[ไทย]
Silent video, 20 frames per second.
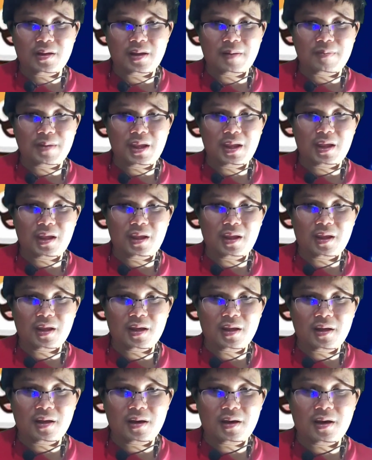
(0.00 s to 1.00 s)
จะมี
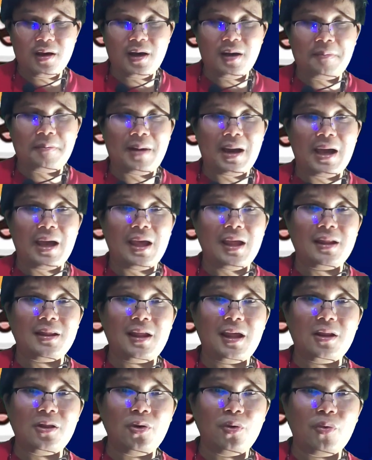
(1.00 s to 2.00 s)
เครื่องหมาย
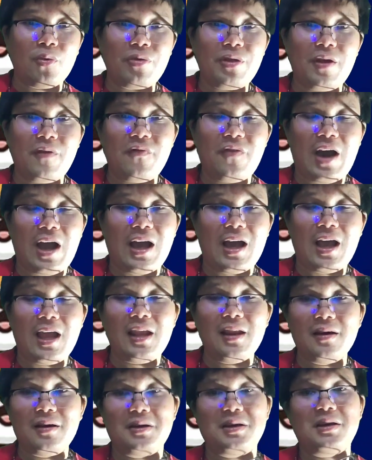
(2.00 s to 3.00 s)
ติ๊กถูกสีฟ้า
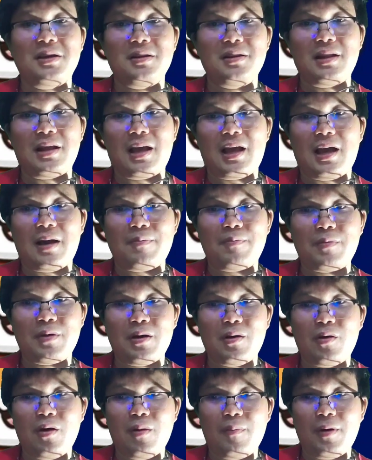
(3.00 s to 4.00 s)
ให้เลยนะครับ
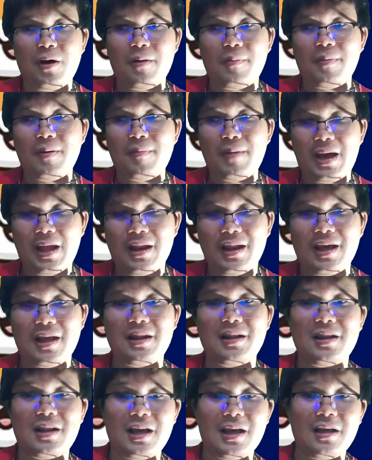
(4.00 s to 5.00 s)
เขาก็บอกประมาณ
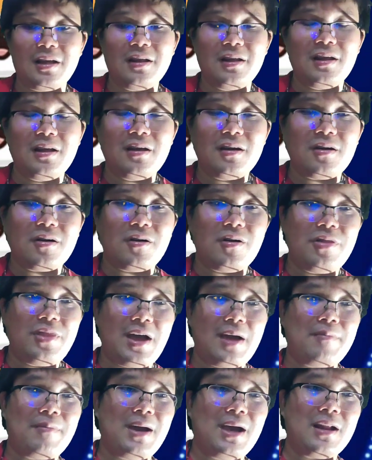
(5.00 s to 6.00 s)
นั้นนะก็
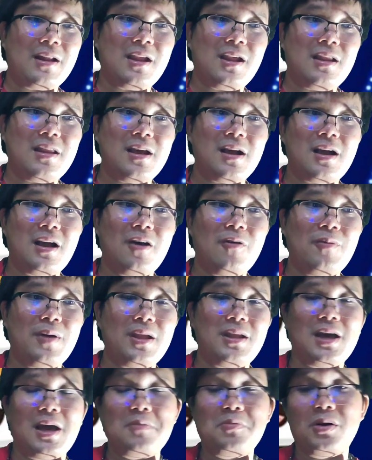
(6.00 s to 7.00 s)
สามารถที่จะเข้าไป
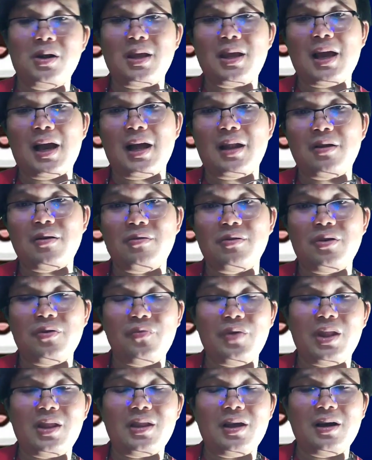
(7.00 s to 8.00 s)
ใช้บริการของ
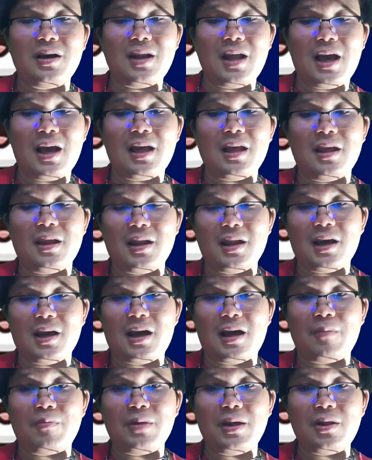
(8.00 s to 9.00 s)
Twitter ได้
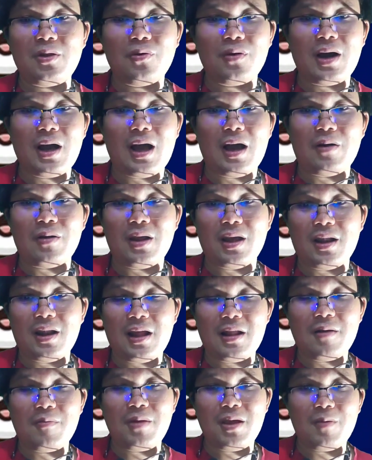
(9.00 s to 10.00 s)
นะครับในตัวข่าวเนี้ย
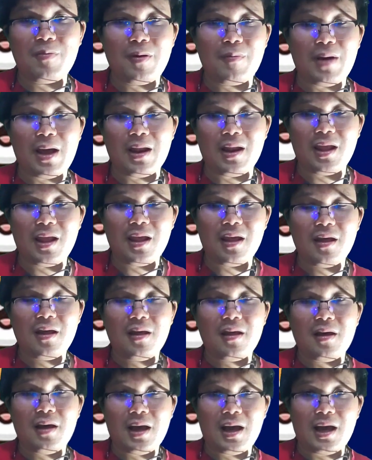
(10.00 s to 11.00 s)
น่าจะมีประมาณนี้
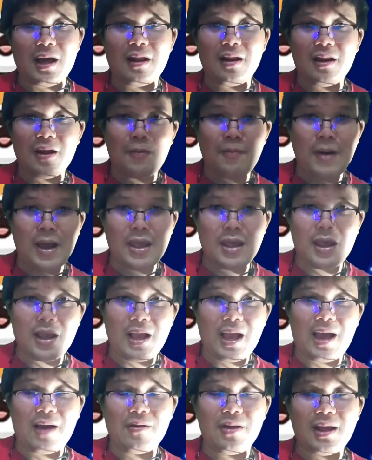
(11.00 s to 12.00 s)
อ่ะเราไปอี
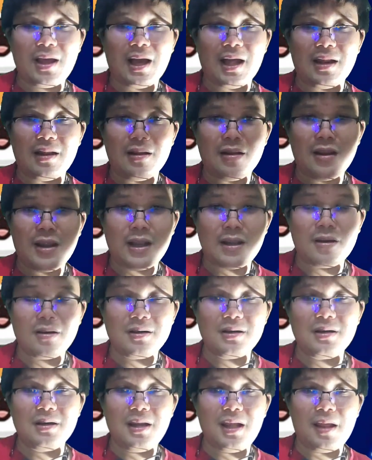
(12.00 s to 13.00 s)
กข่าวด้วยกัน นั่น
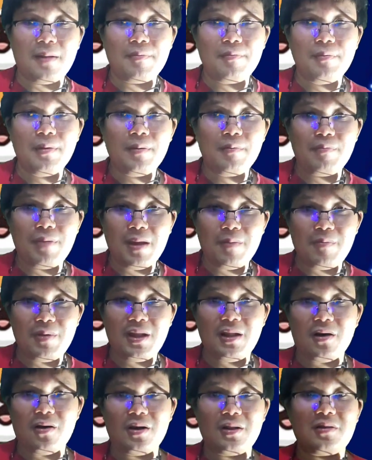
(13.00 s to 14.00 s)
ก็คือเหรียญ
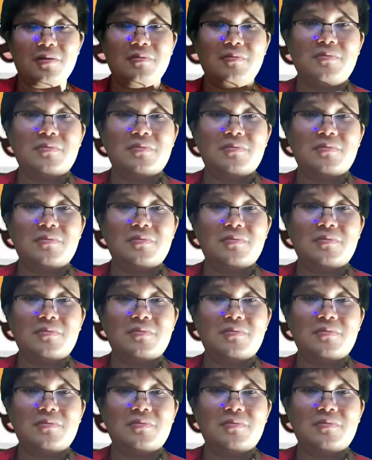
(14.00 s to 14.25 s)
Baby d o t